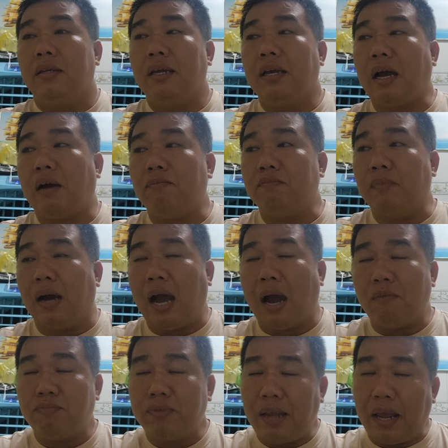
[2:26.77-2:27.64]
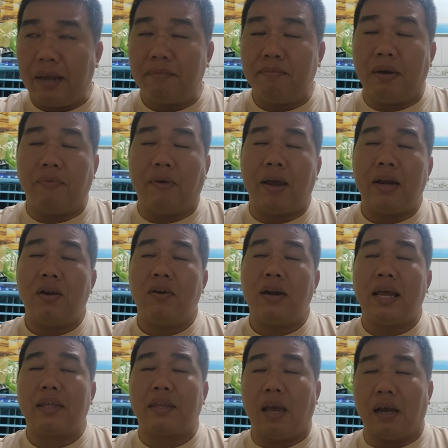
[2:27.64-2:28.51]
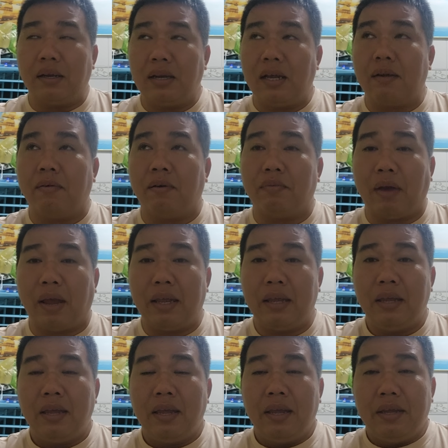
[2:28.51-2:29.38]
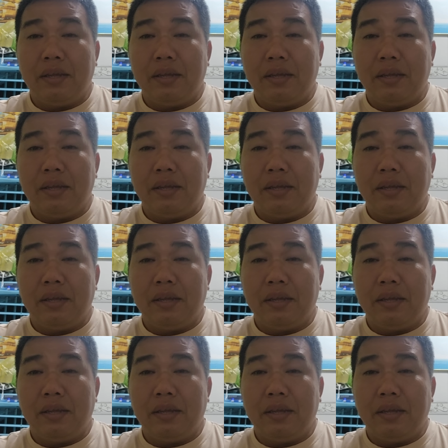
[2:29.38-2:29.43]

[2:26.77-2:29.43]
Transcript: chứ không mà không nha mà phải nó đá chuẩn nha mà phải